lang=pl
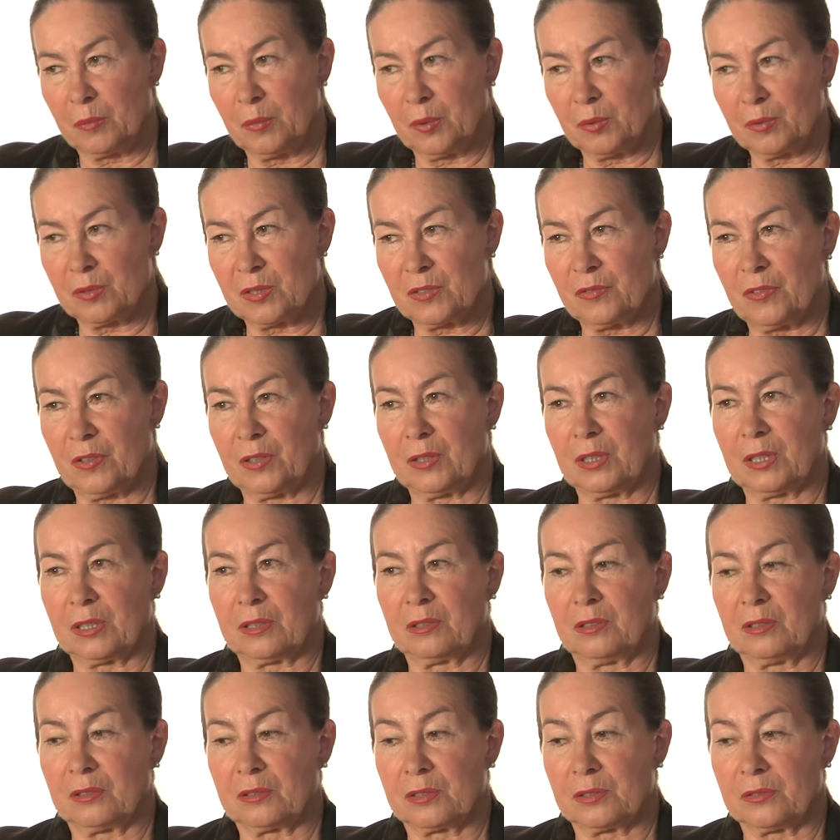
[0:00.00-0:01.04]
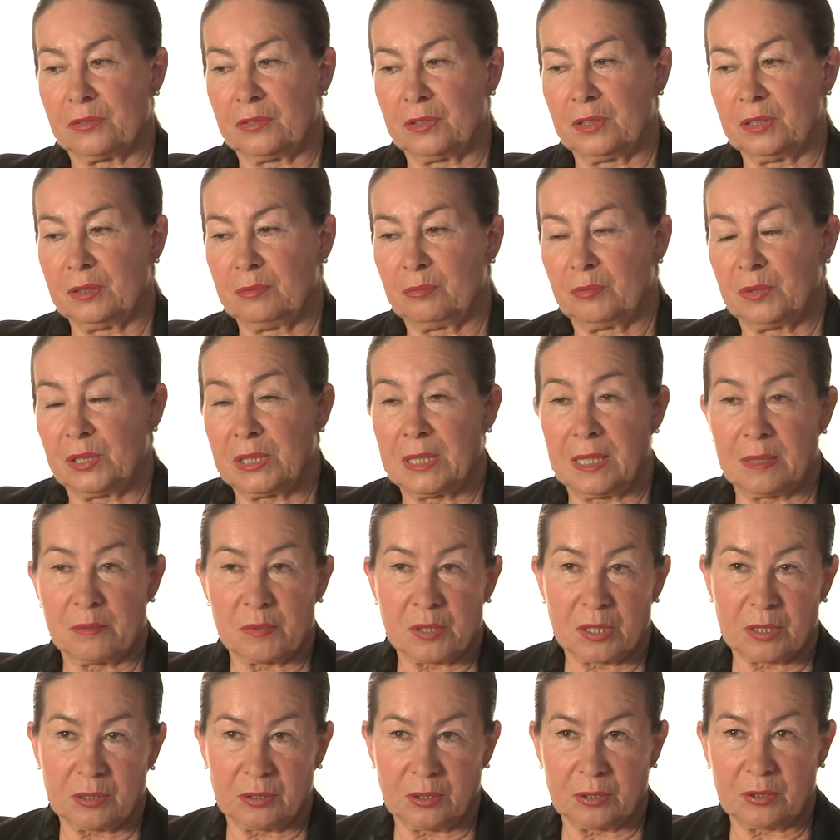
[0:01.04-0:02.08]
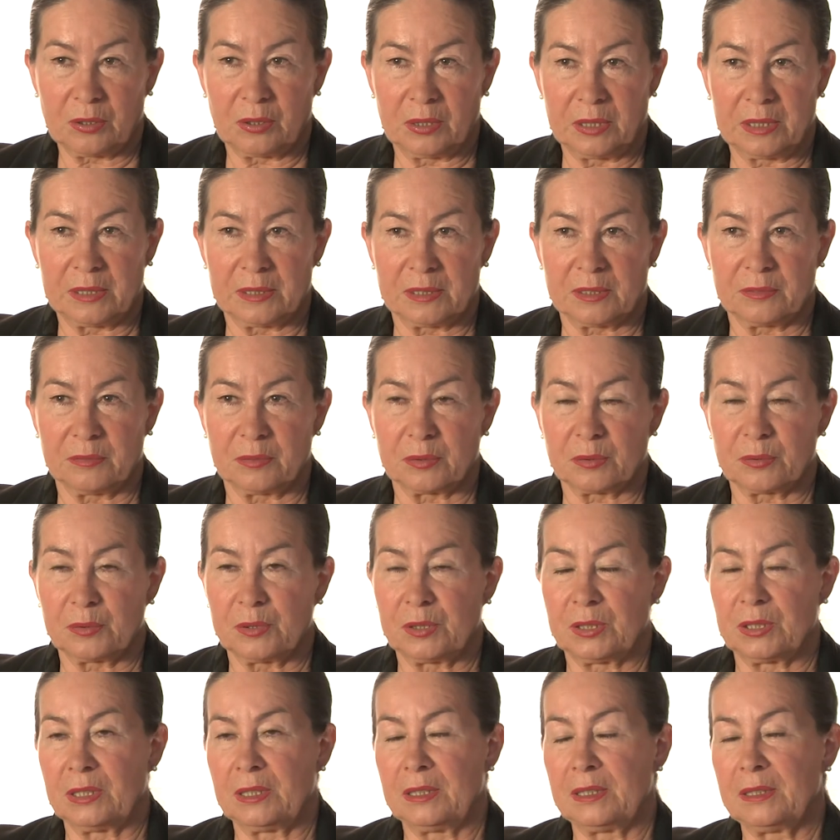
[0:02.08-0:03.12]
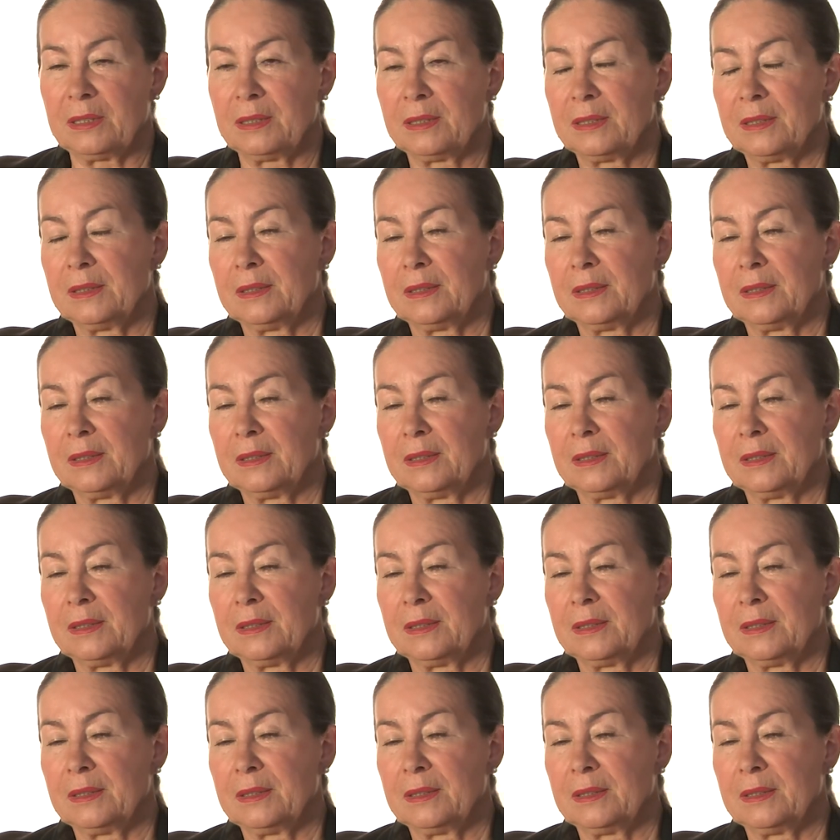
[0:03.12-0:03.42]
Był dzwonek do drzwi, myślałam, że to koledzy wrócili,